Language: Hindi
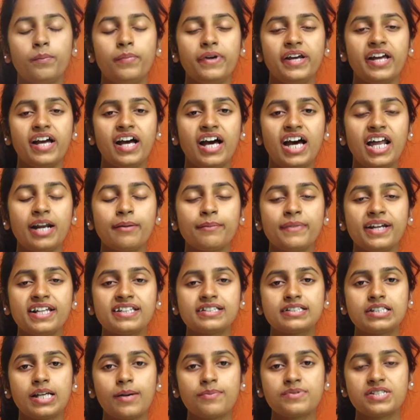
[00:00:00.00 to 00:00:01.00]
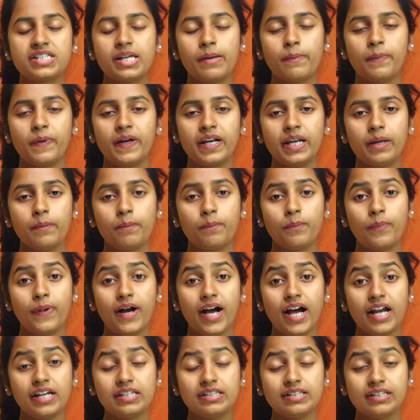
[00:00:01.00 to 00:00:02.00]
बिहार में सबसे बड़ी
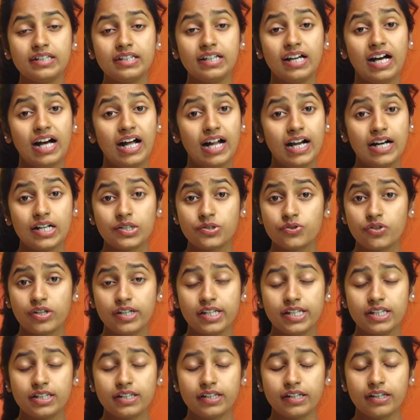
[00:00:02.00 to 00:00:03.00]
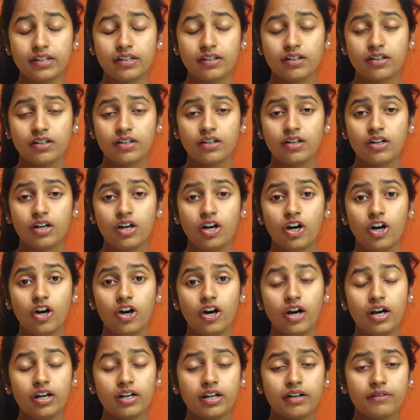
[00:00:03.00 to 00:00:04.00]
पार्टी आर थी
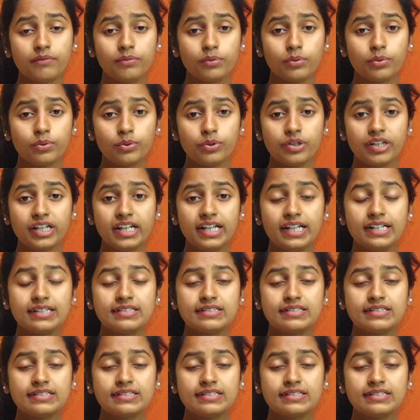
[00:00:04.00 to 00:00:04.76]
और अब उनकी